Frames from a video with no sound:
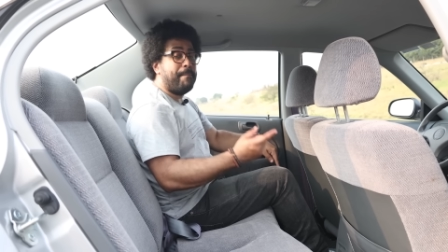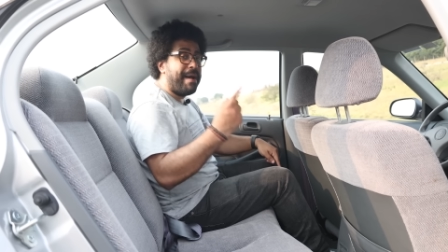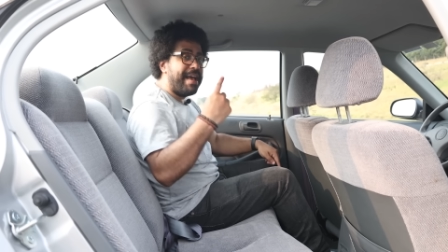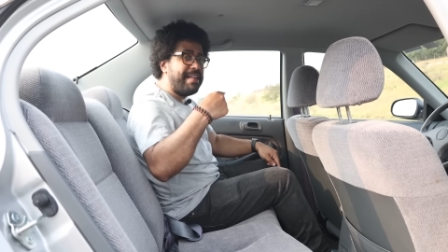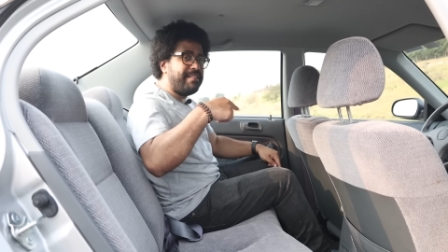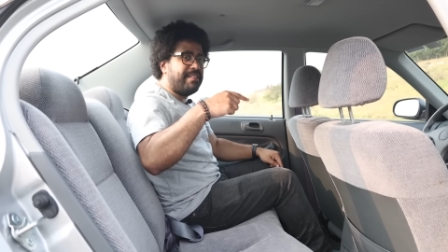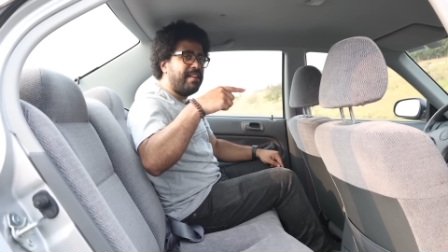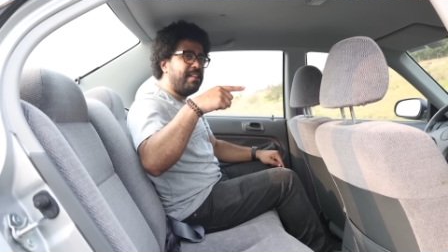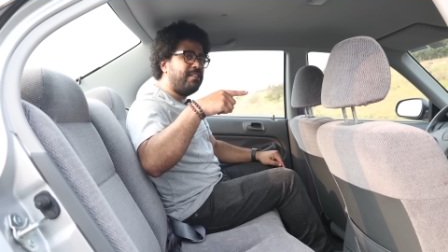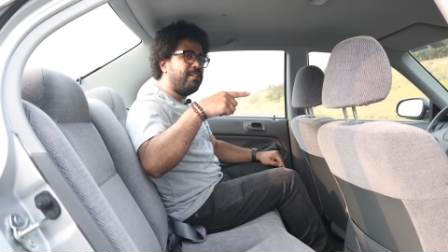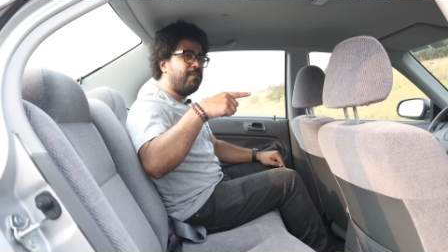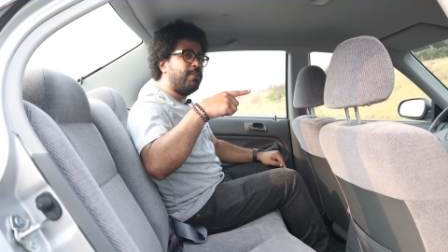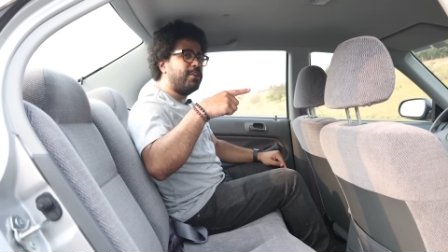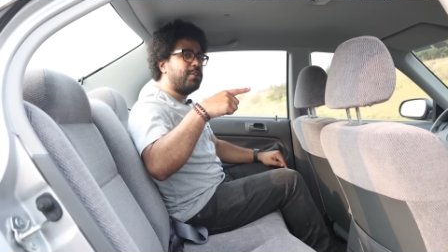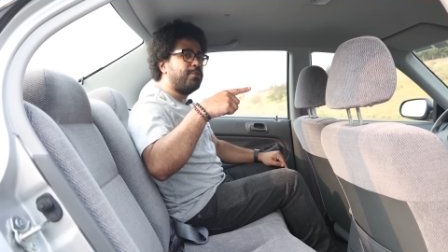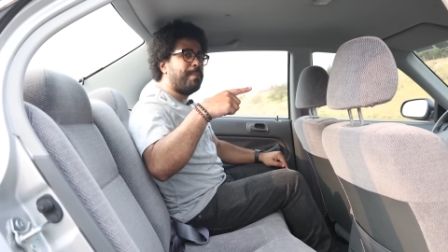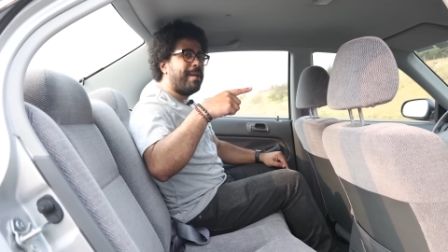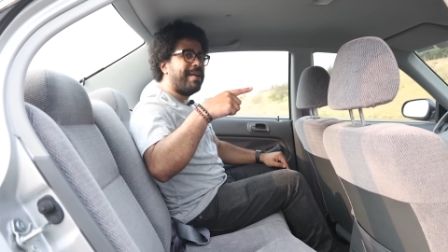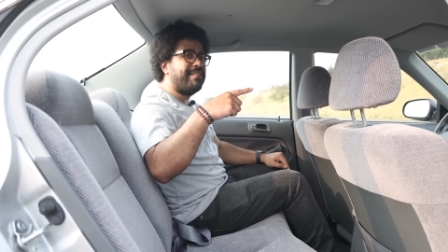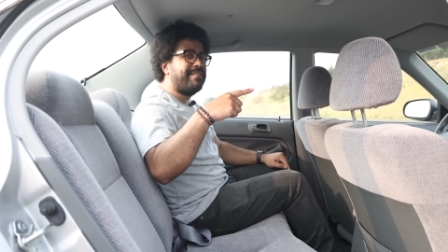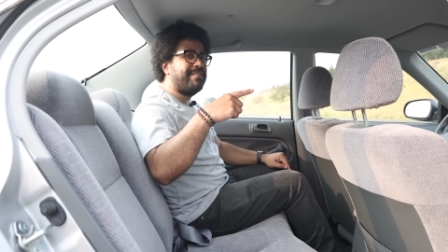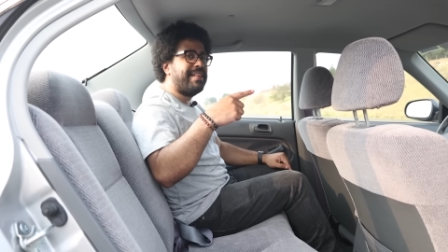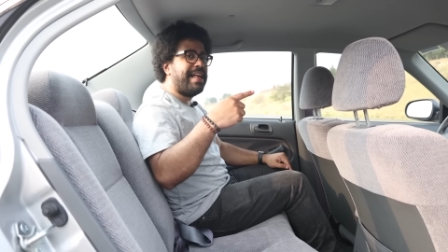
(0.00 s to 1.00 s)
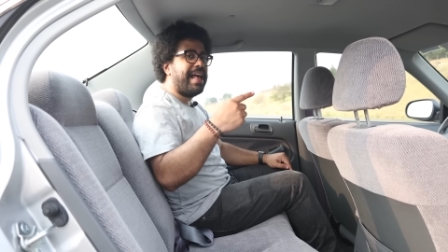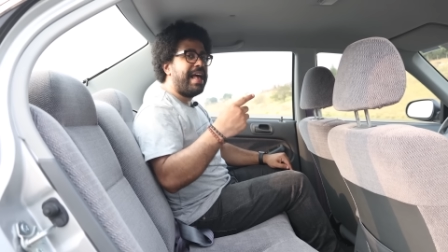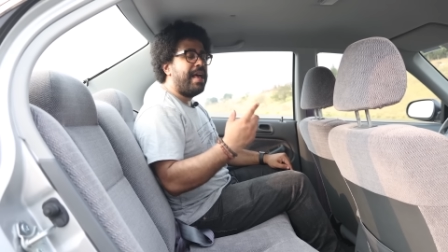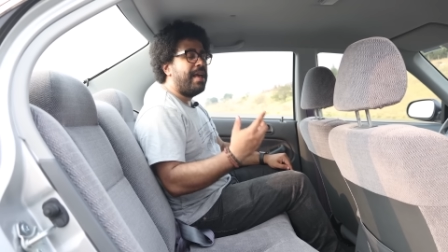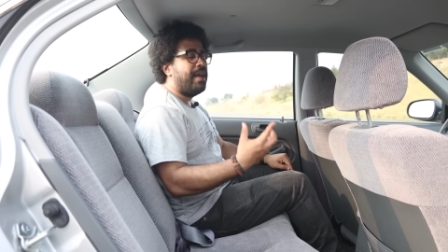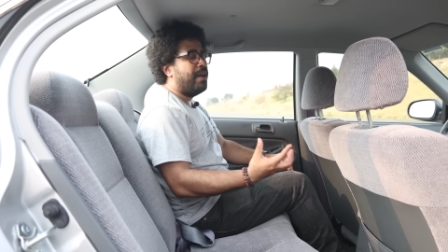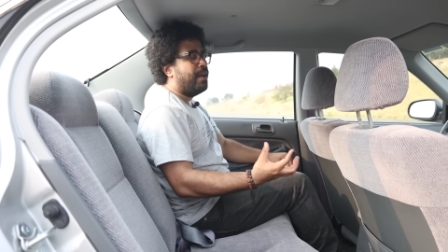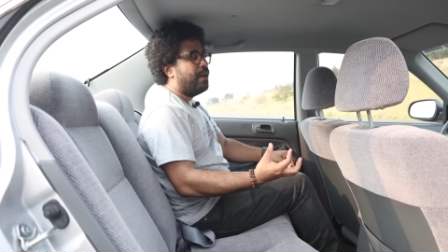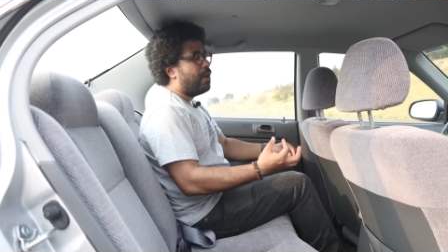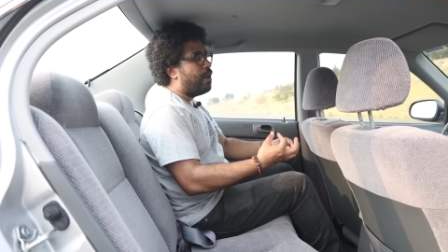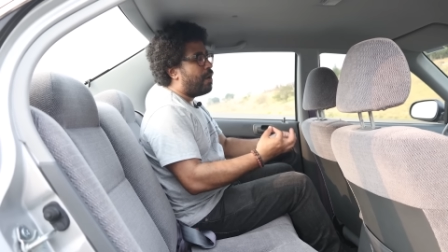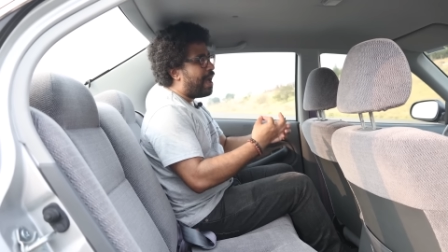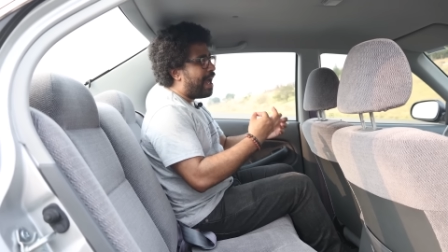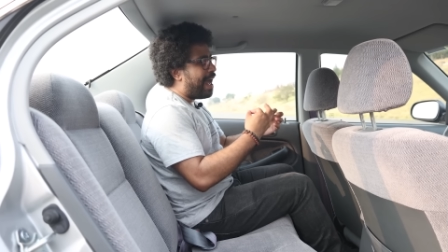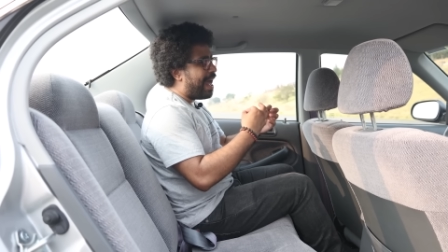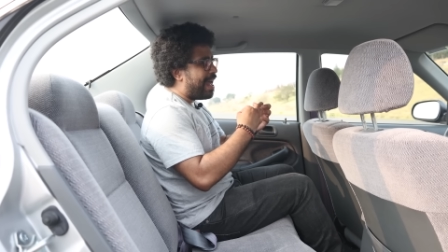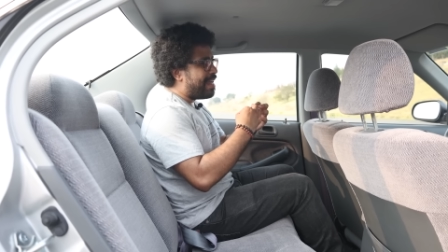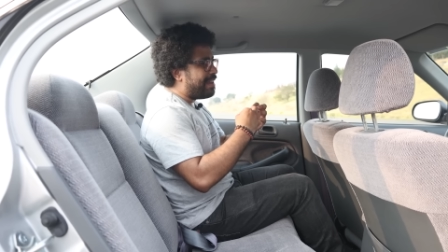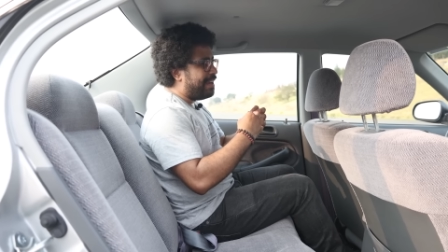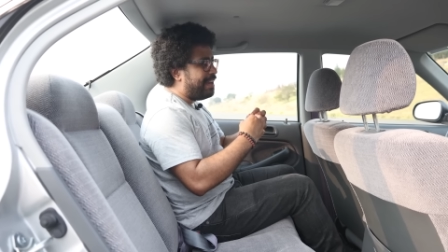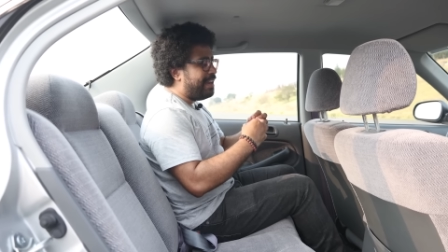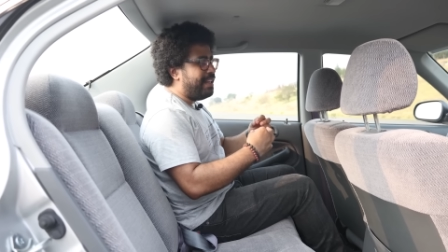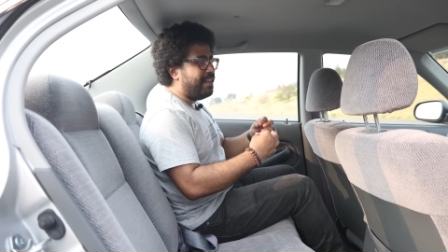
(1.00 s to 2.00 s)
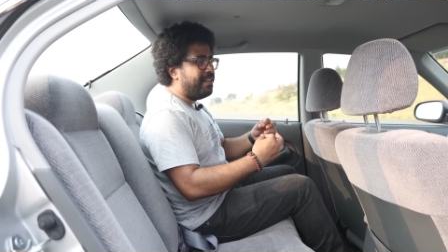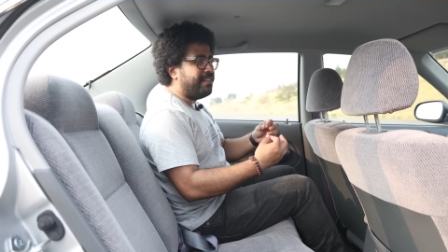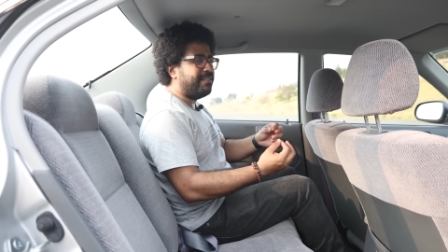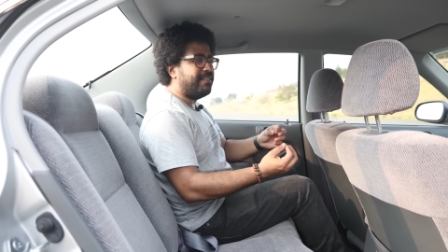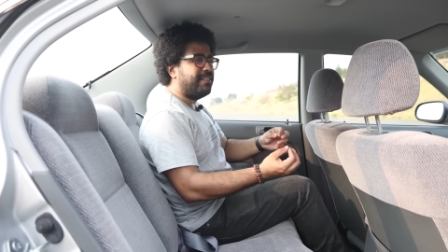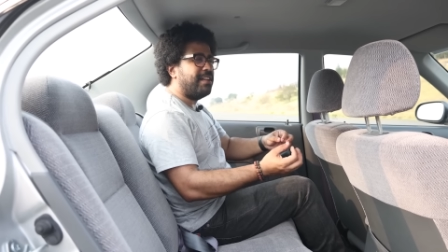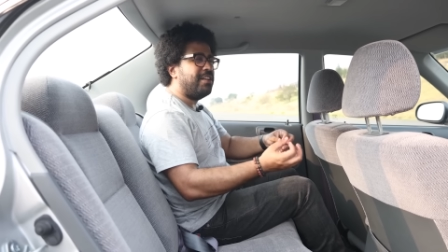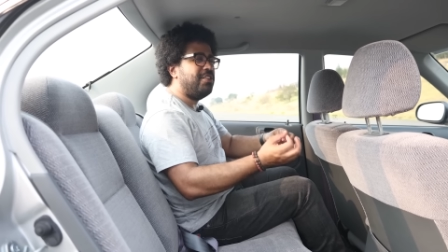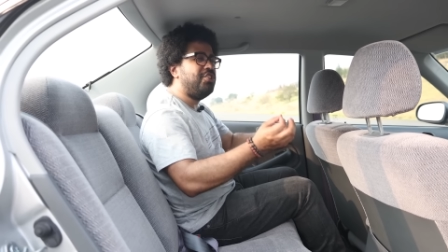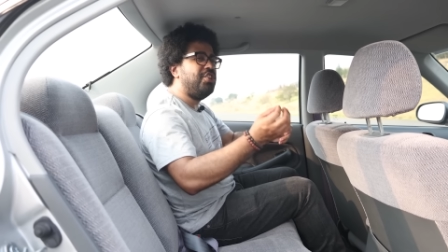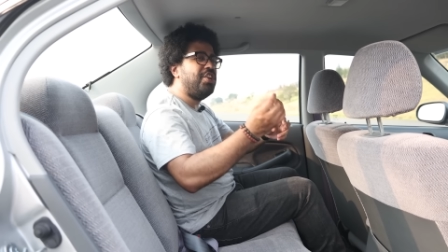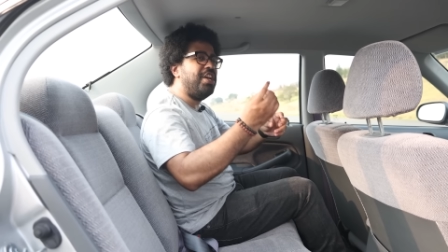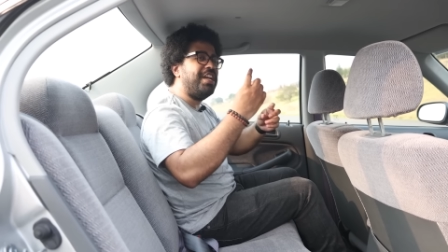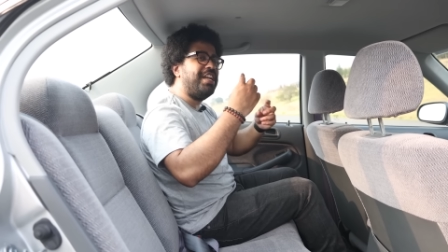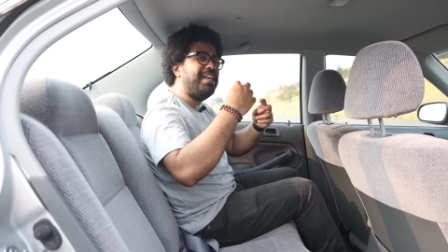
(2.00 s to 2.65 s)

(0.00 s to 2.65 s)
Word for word: mas antes eu vou te passar a lista de